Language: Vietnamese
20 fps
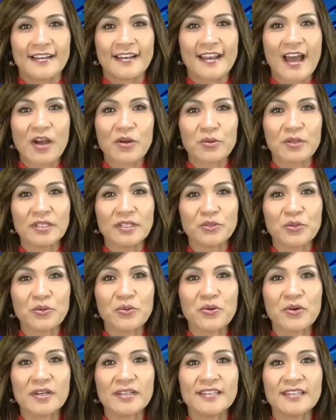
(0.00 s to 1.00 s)

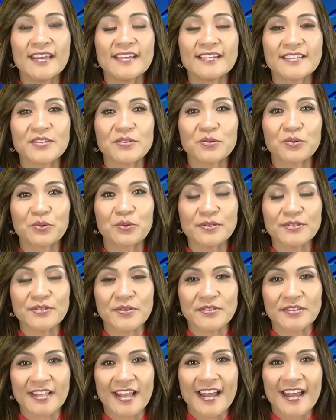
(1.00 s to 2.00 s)
Laudetur Jesu
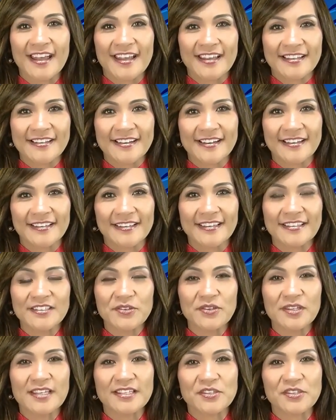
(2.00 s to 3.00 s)
Christus, ngợi khen
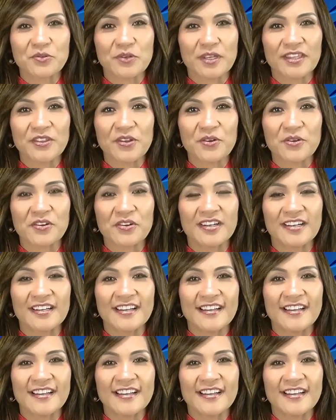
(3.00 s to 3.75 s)
Chúa Giêsu Kitô.